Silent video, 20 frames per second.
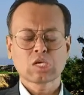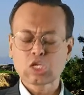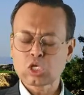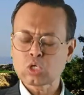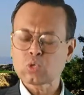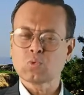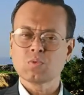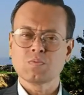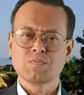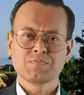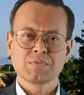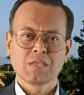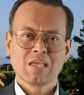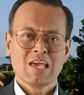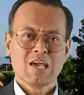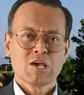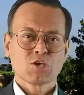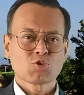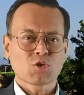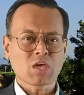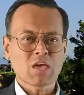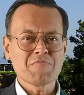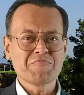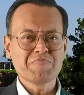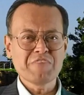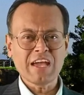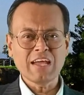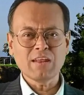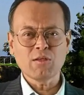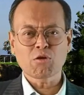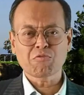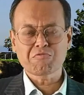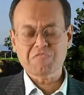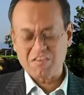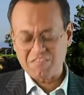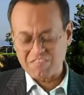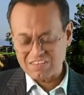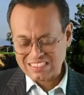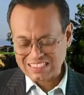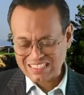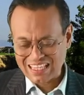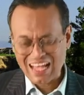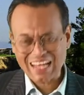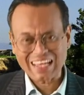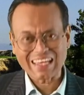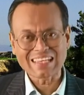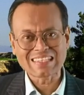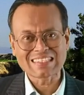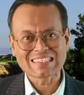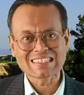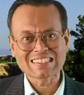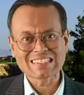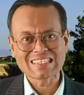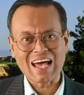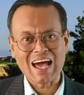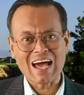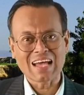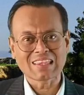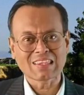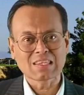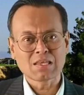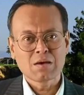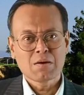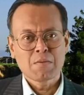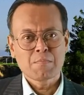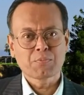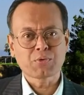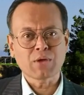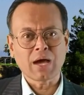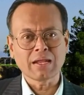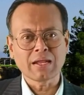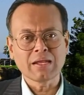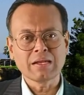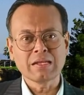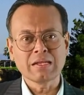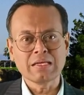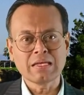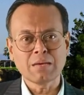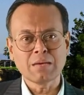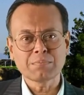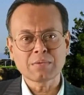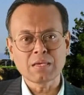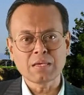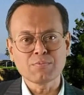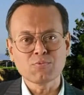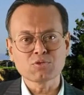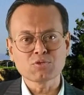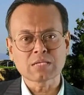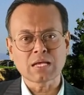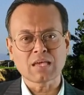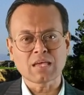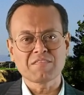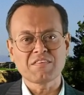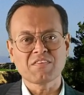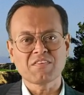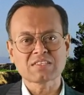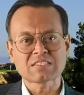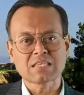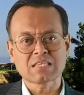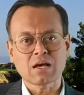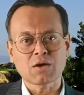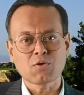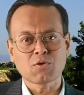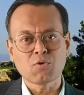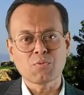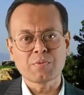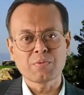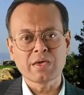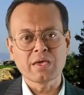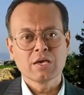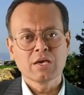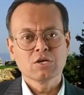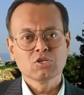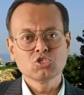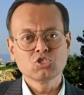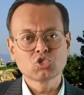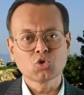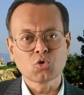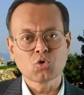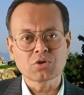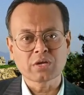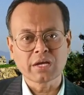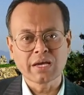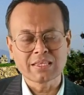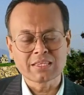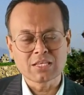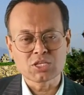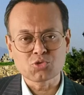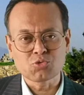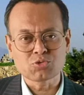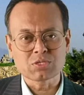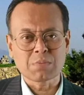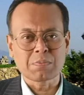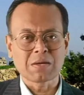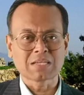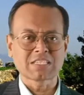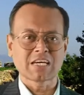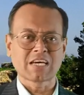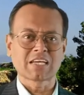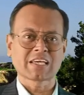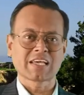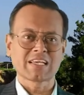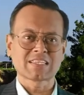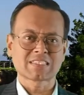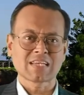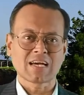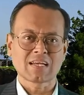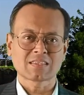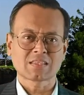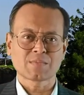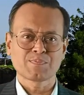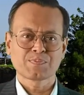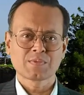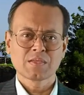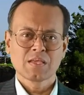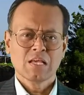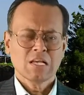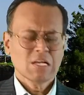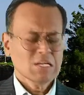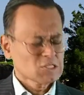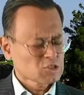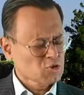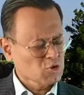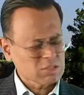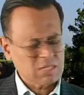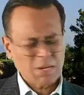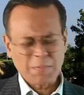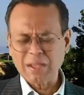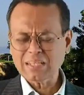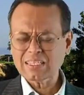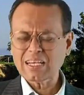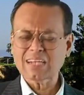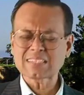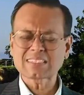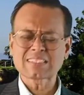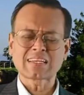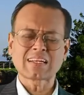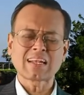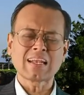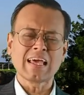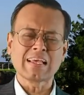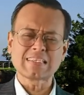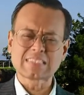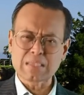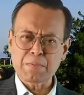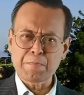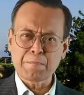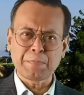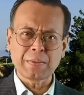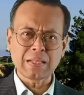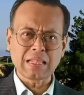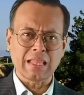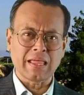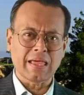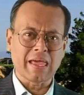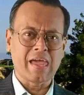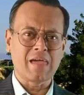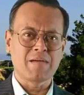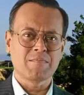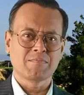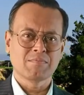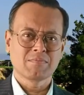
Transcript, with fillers: क्यों क्योंकि वे लोग व्यवस्था के साथ पुराने नियम की मूसा की व्यवस्था को भी जोड़ रहे थे सुसमाचार के साथ सुसमाचार सरल है सिंपल है